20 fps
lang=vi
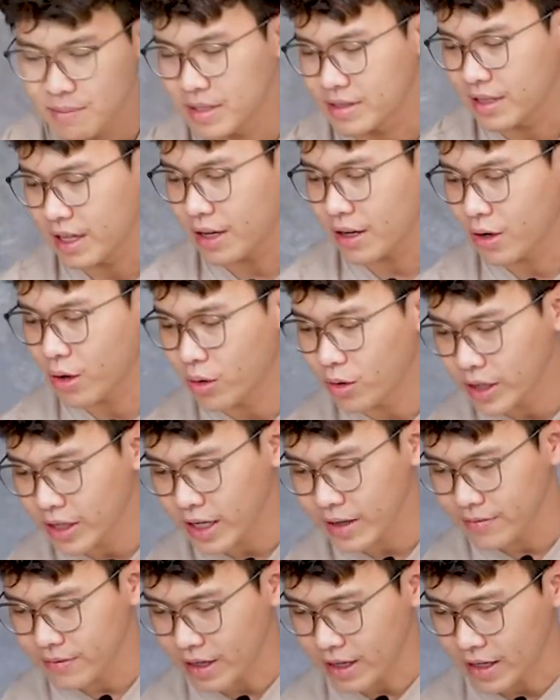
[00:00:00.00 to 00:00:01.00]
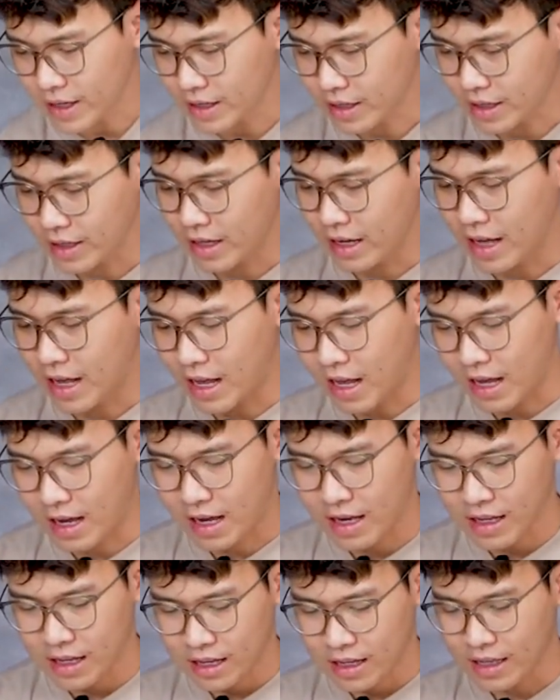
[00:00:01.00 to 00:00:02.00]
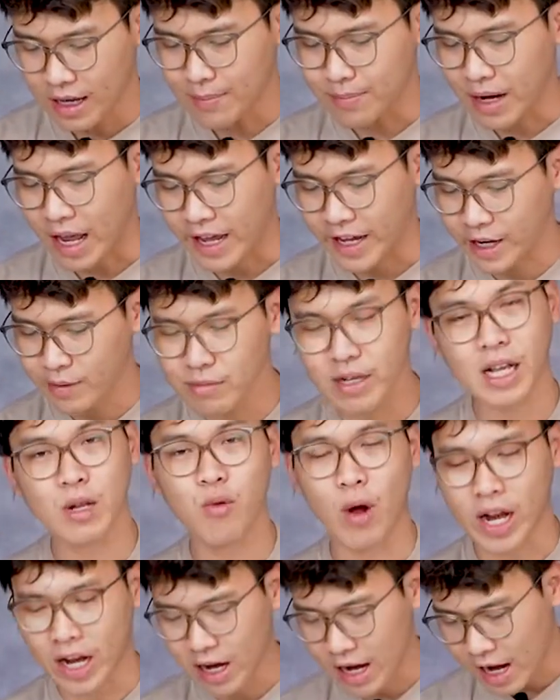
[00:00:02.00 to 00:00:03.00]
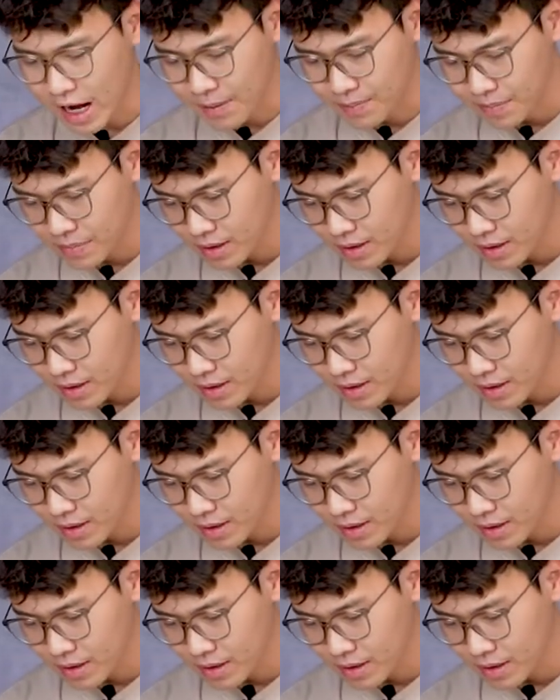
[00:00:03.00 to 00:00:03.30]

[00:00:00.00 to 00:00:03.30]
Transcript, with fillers: mình sẽ khui cái phần à, nắp đậy cũng như cánh quạt này ra.